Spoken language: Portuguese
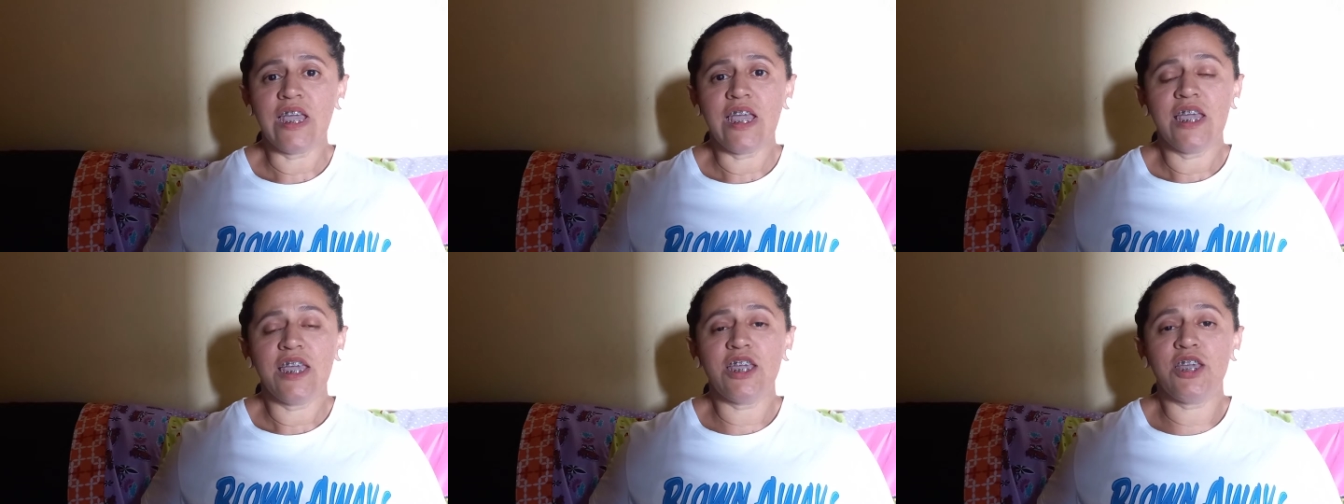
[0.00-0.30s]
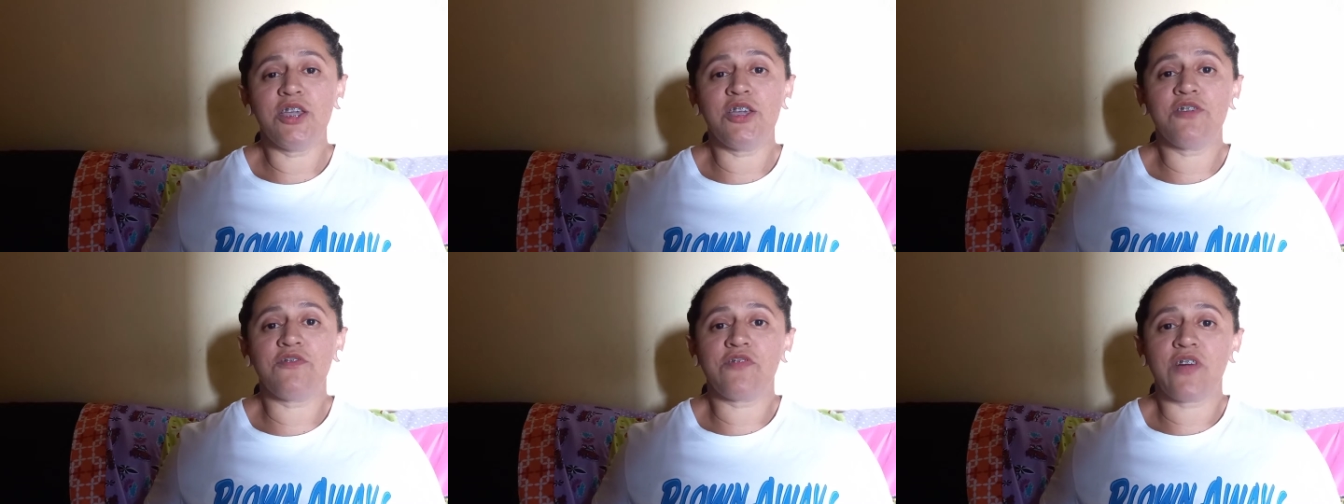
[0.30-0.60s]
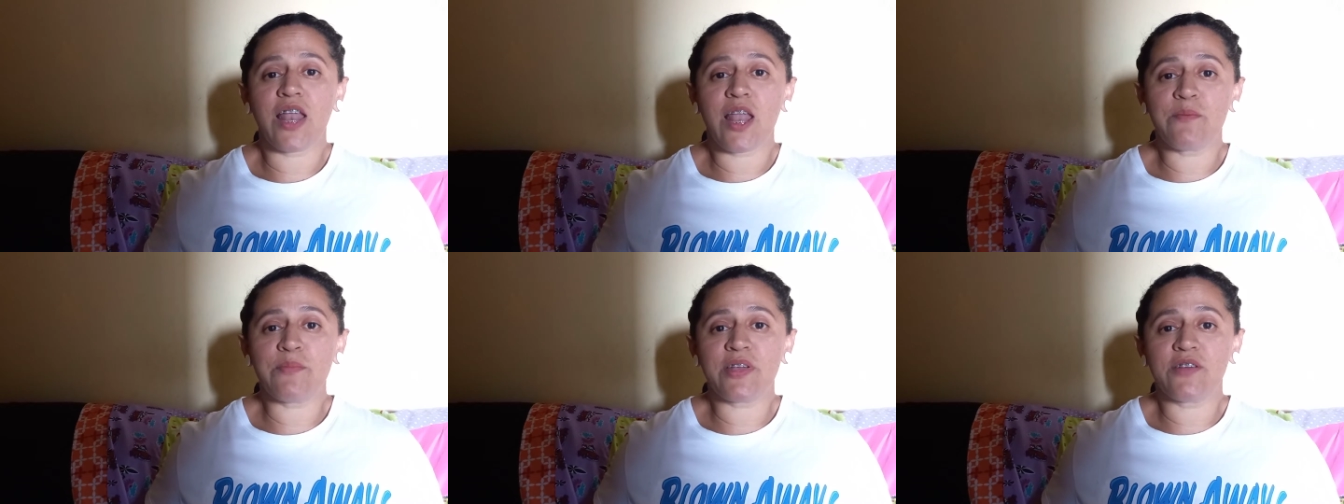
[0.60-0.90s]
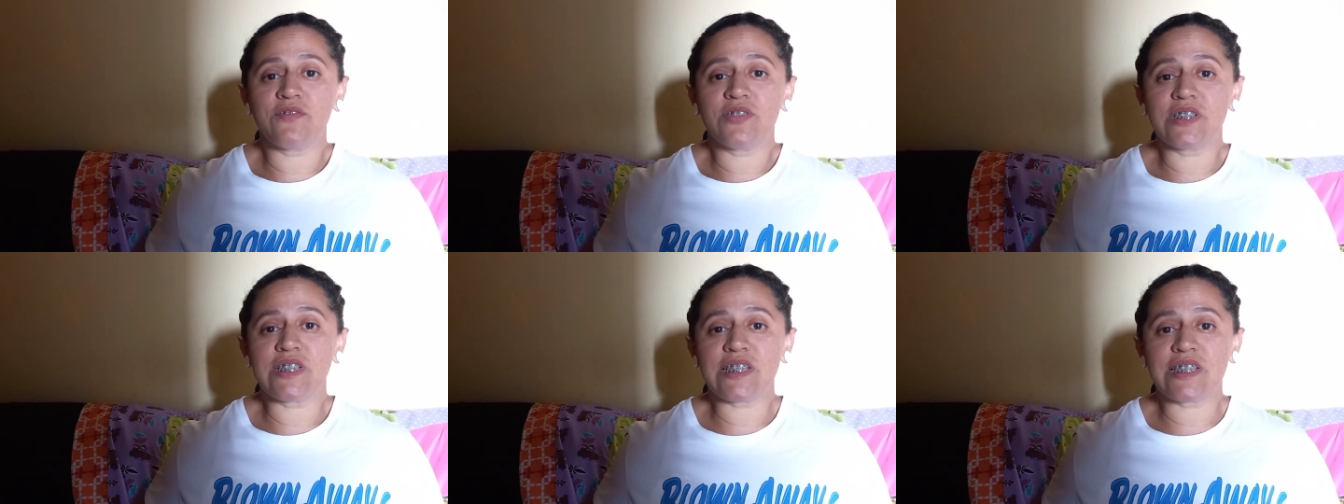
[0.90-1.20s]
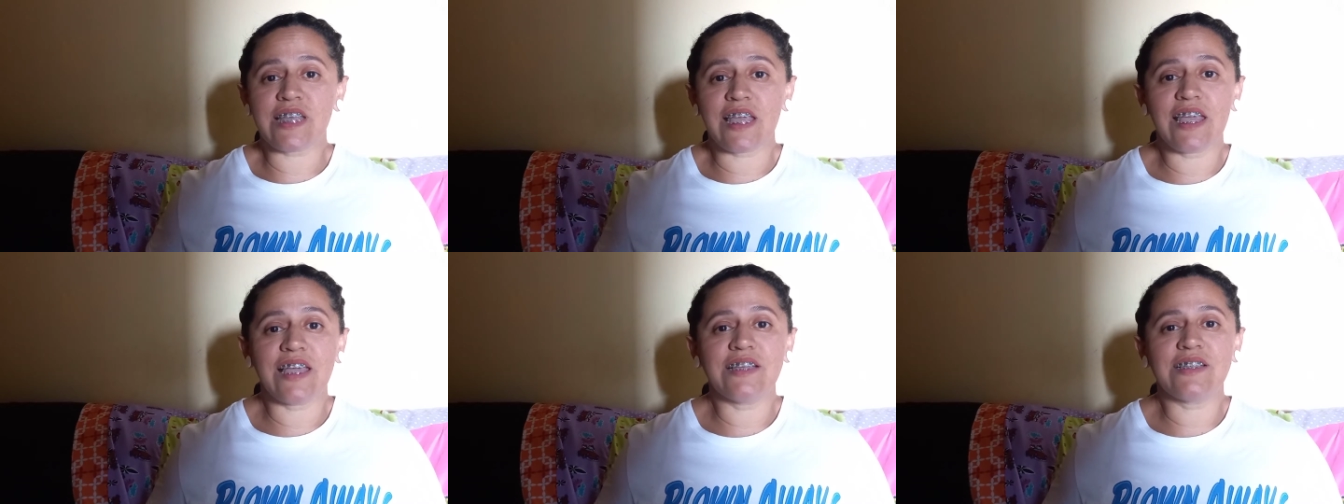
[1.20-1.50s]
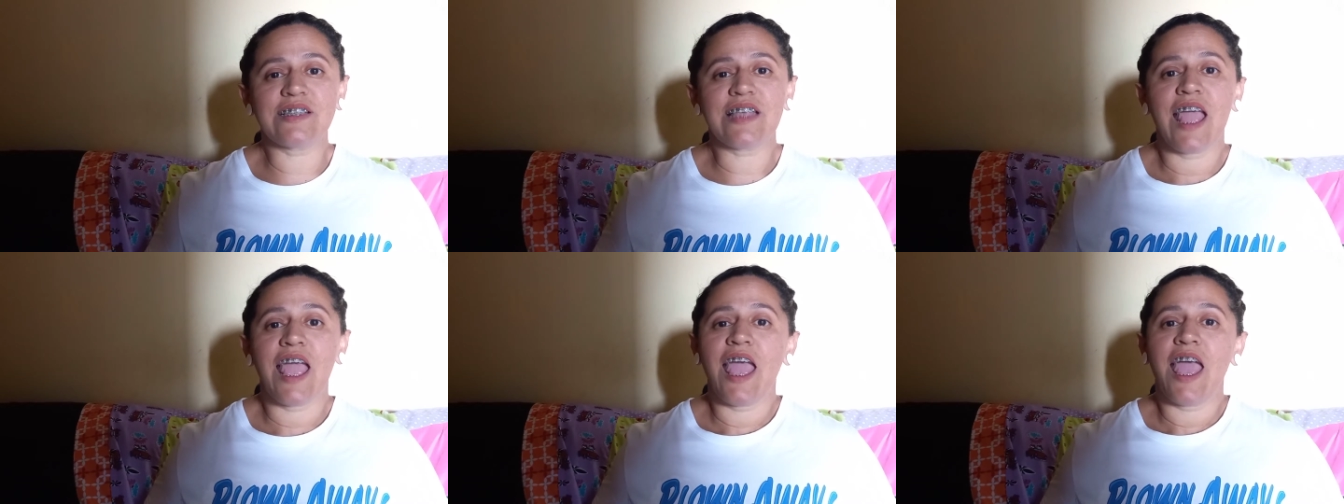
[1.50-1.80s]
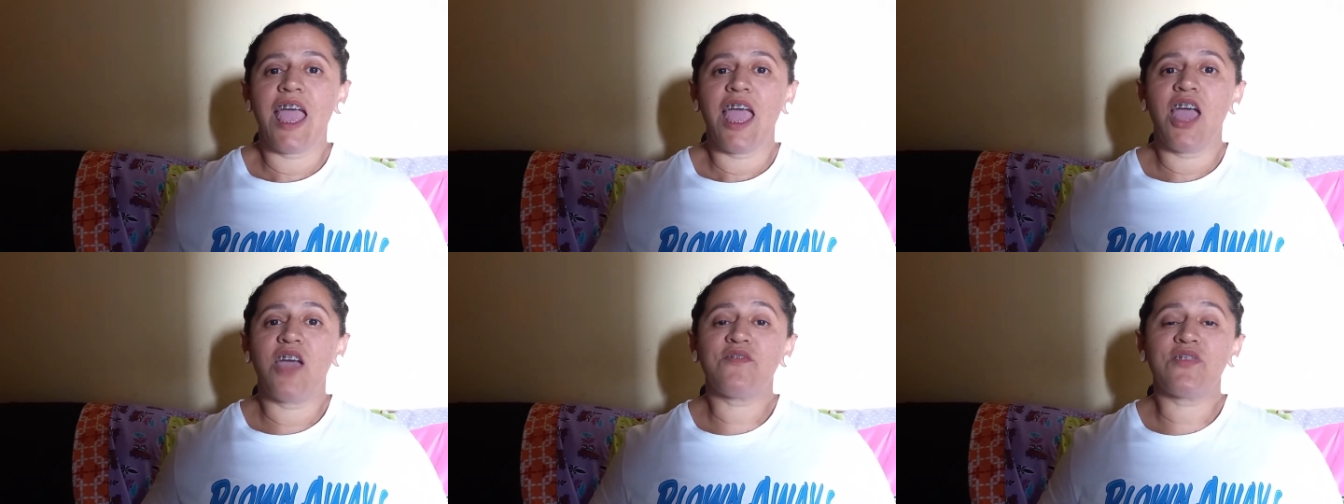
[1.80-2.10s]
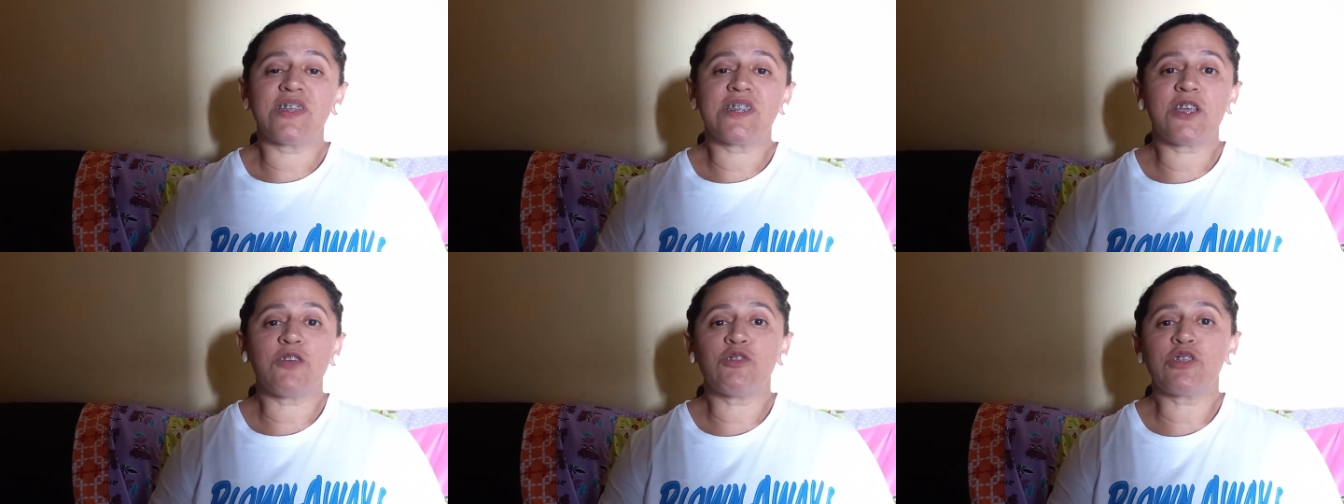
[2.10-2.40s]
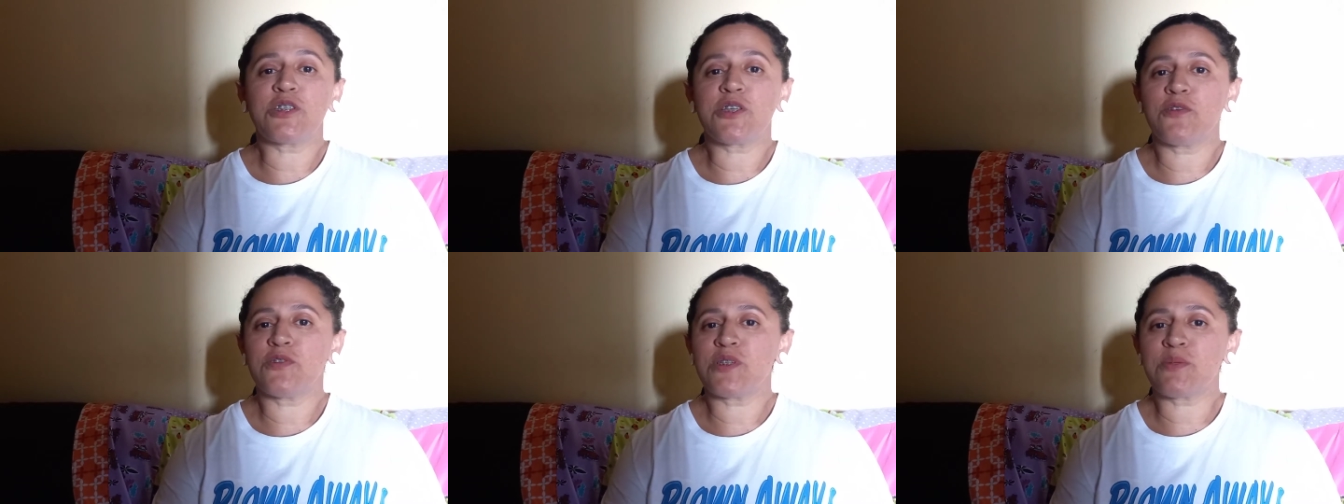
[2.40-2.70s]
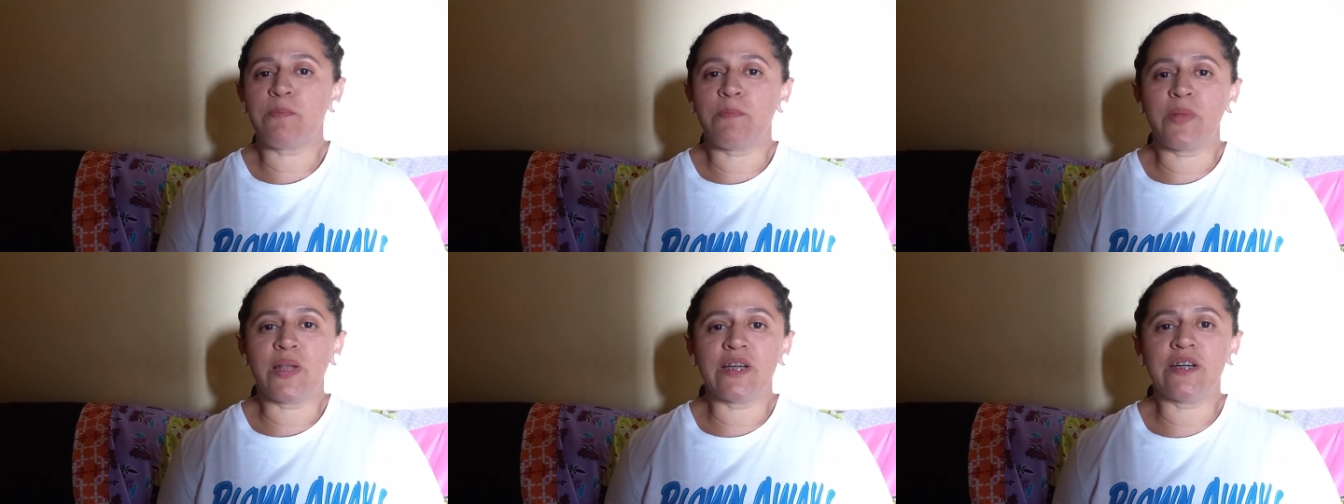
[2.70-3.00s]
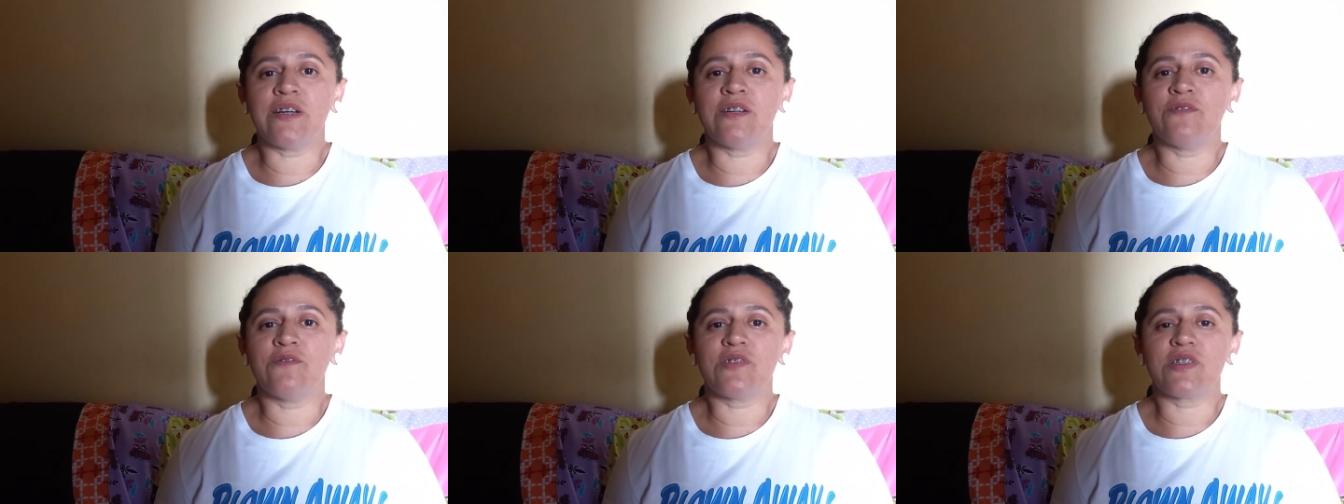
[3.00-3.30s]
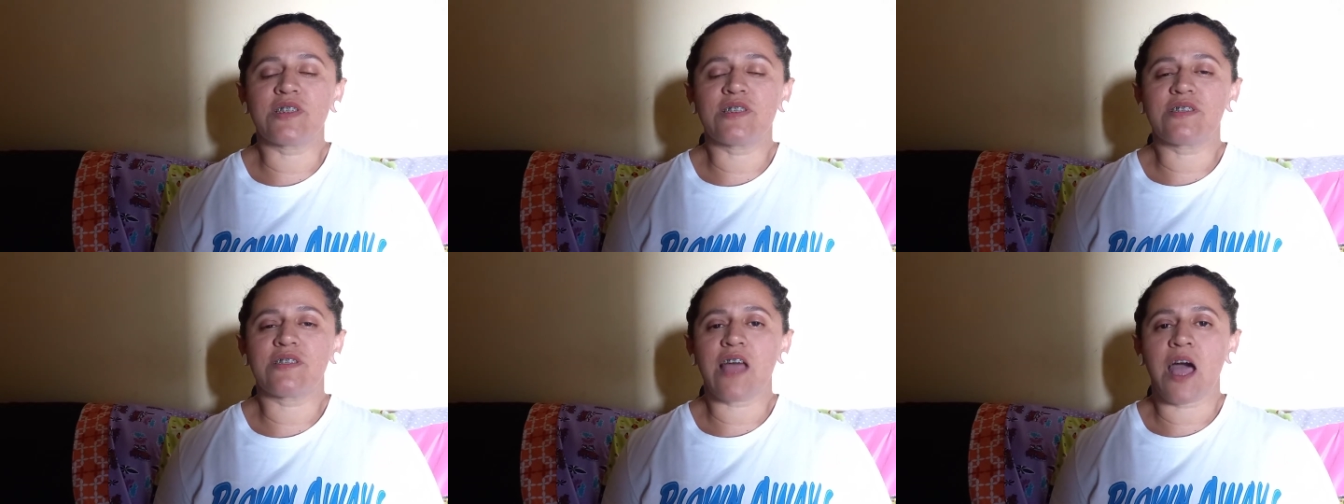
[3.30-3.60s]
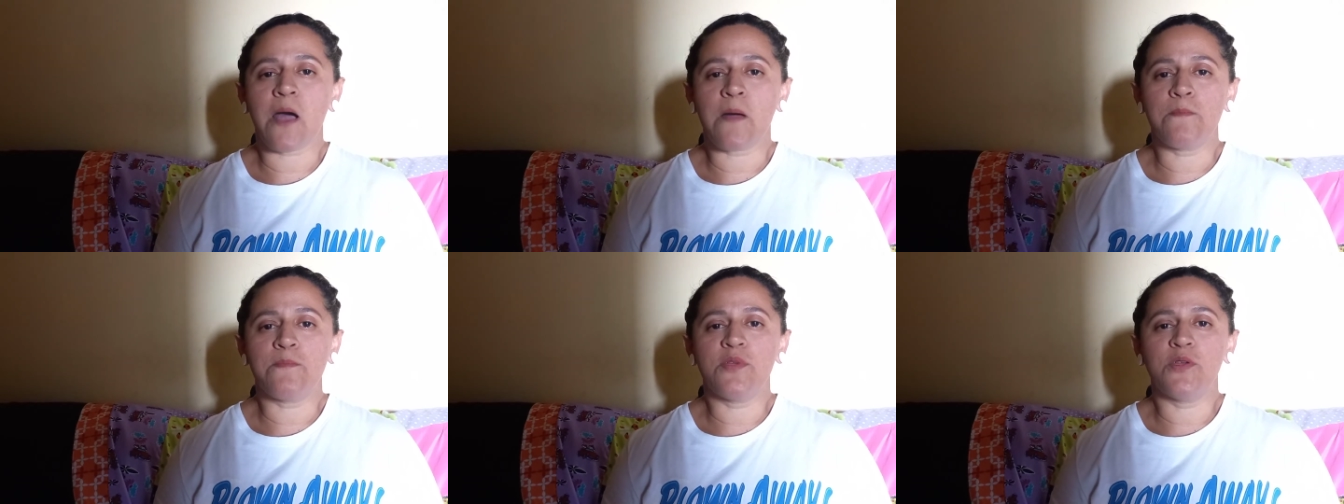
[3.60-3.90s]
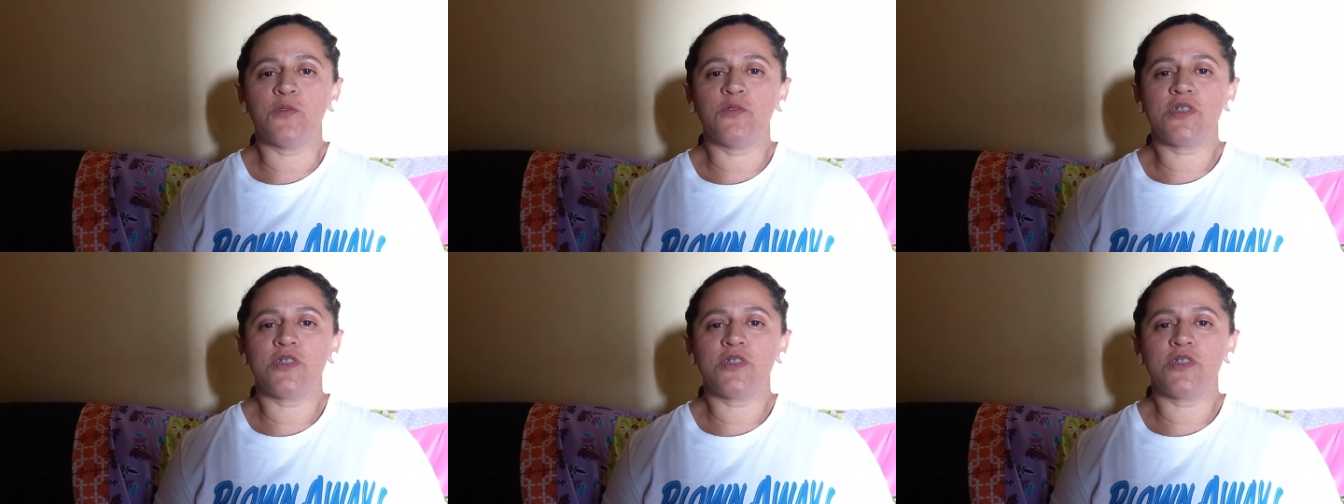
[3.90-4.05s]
e falar para vocês é fazer os seus planos, sabe?